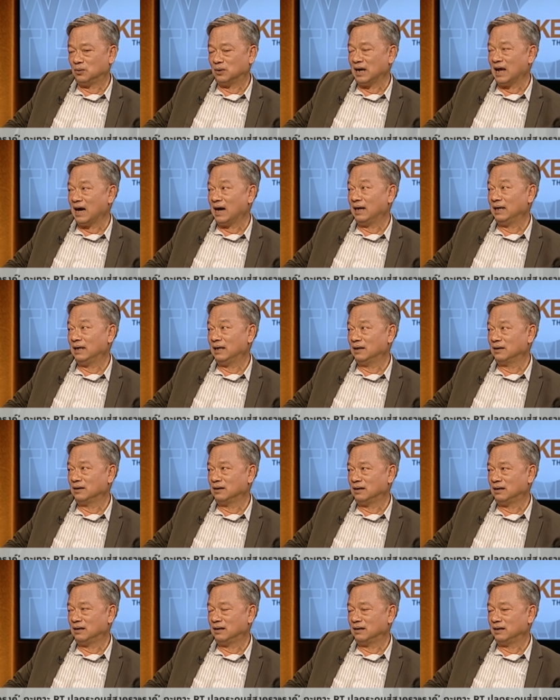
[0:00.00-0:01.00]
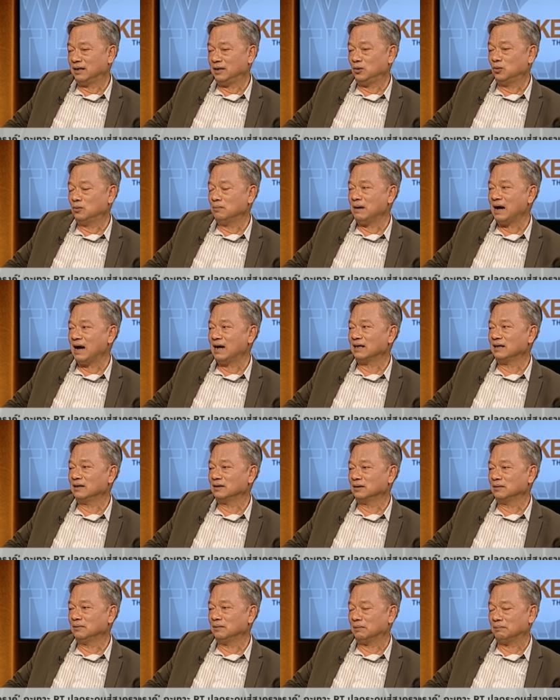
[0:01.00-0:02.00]
ดร้าย แล้วก็ในยุคมาร์กเนี่ย
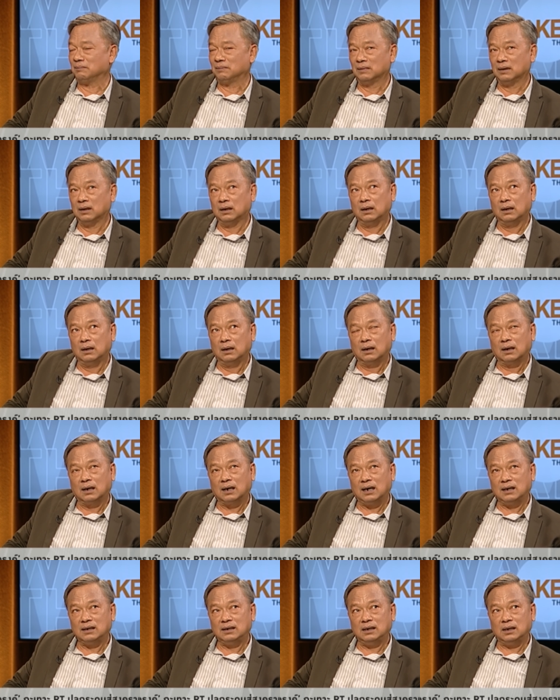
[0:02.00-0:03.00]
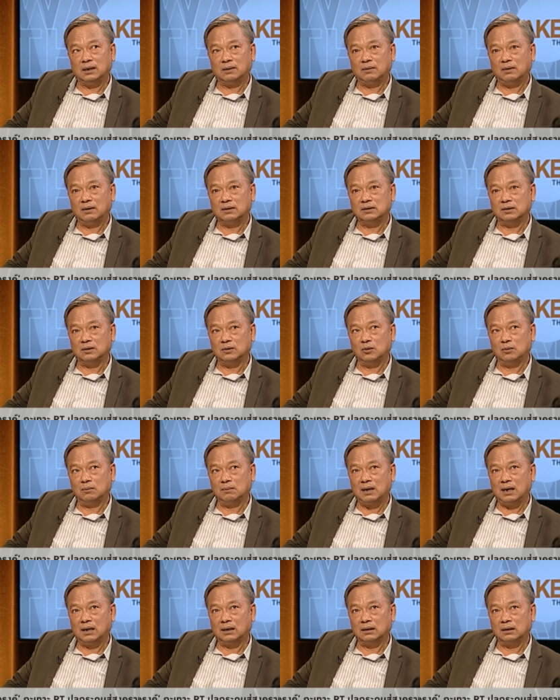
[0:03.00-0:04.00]
ต้องแบบใครเขียนว่าในยุค
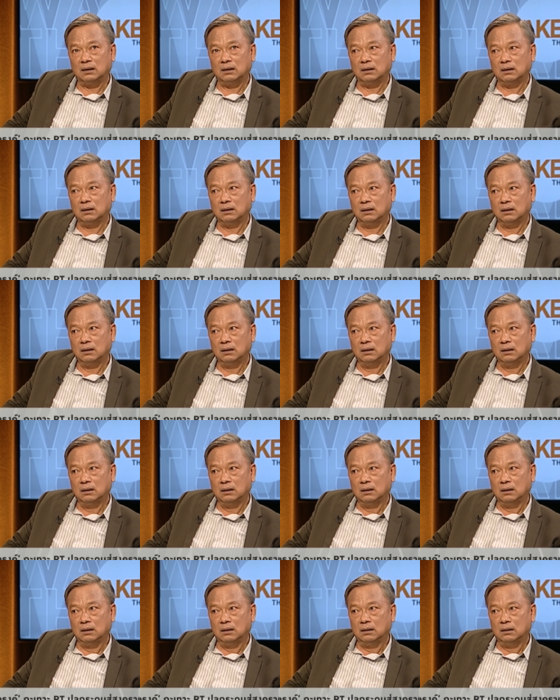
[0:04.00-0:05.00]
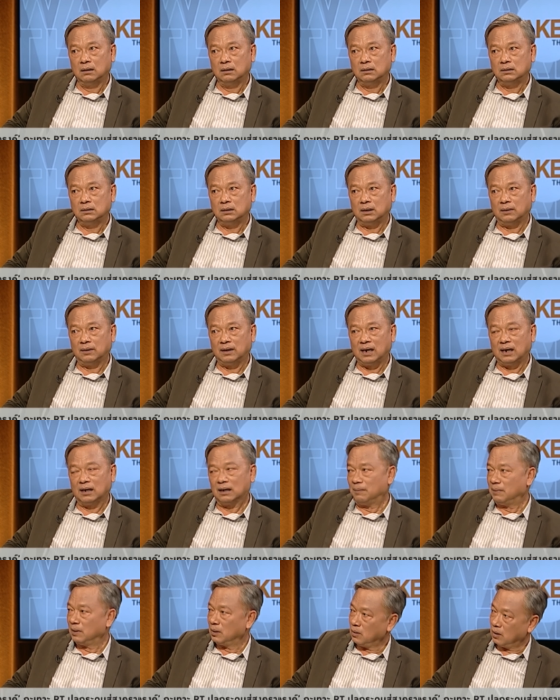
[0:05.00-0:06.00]
มาร์กเนี่ยชาวนา
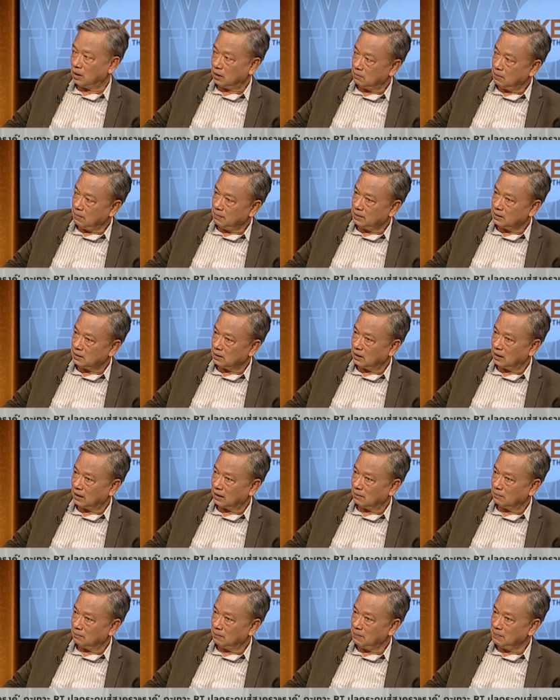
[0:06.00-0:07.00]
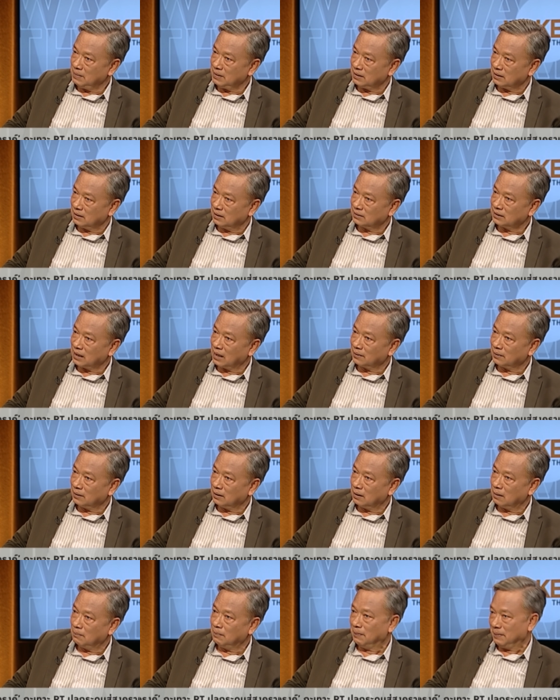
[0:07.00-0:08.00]
กรรมกรไม่มีสิทธิ์ไม่มีสิทธิ์เลือกตั้งเลย
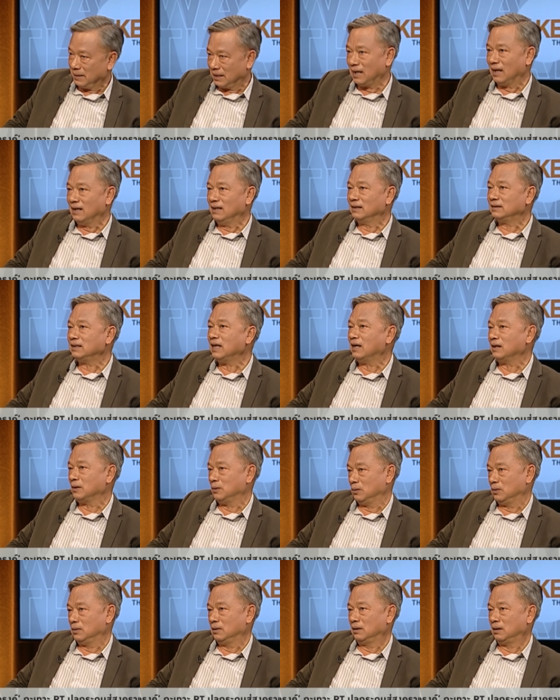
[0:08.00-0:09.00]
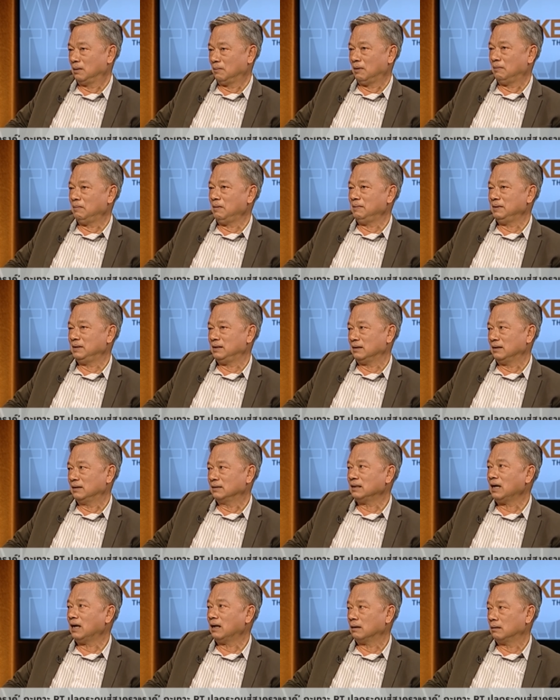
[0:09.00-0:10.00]
นะมันมีการเลือกตั้งอยู่ แต่มันไม่มีสิทธิ์เลื
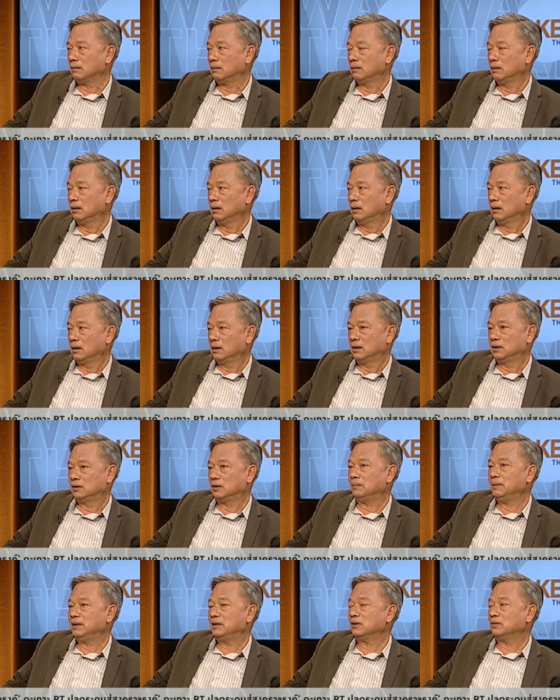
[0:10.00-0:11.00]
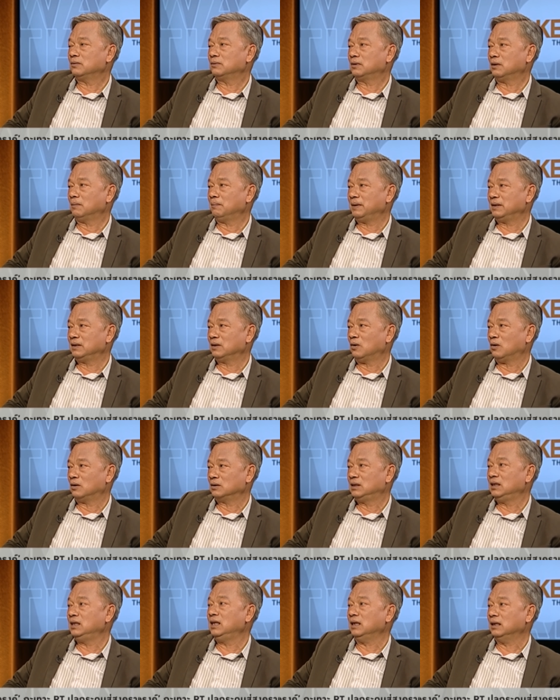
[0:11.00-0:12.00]
อกตั้ง คือต้องมีเจ้าต้องเป็นเจ้าของ
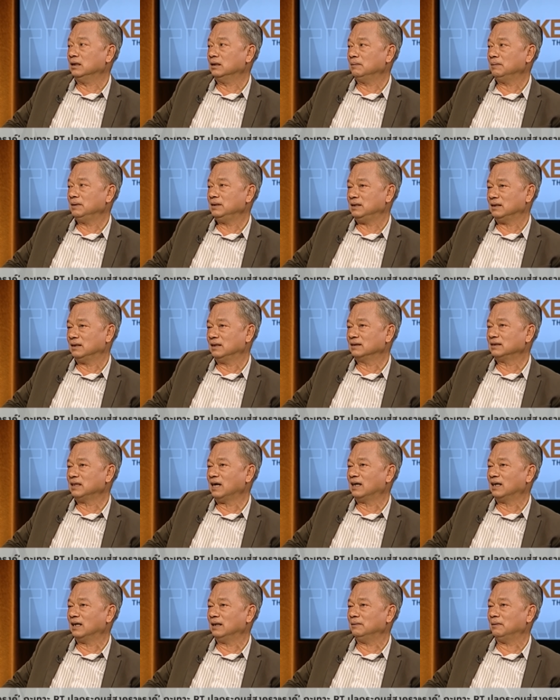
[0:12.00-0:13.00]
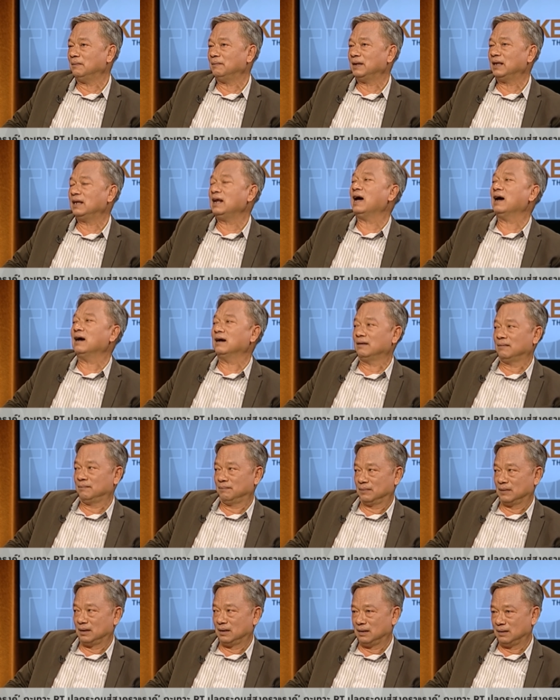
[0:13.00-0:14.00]
ที่ดินถึงมีสิทธิ์เลือกตั้งอะไรแบบนั้นอ่ะ
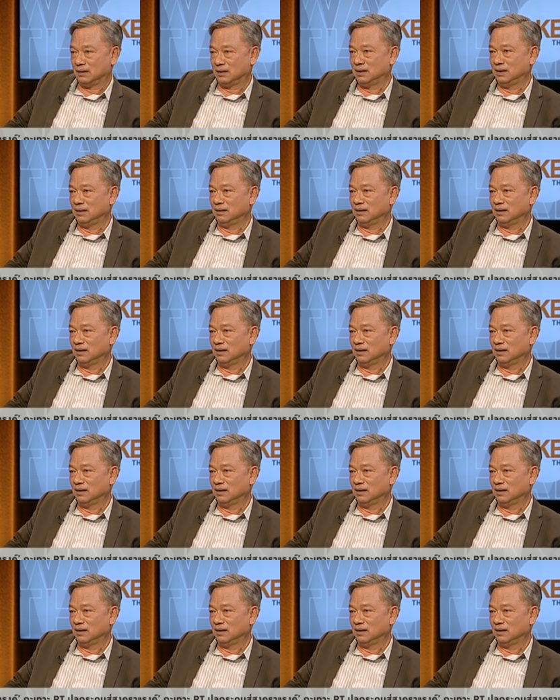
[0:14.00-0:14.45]
คือ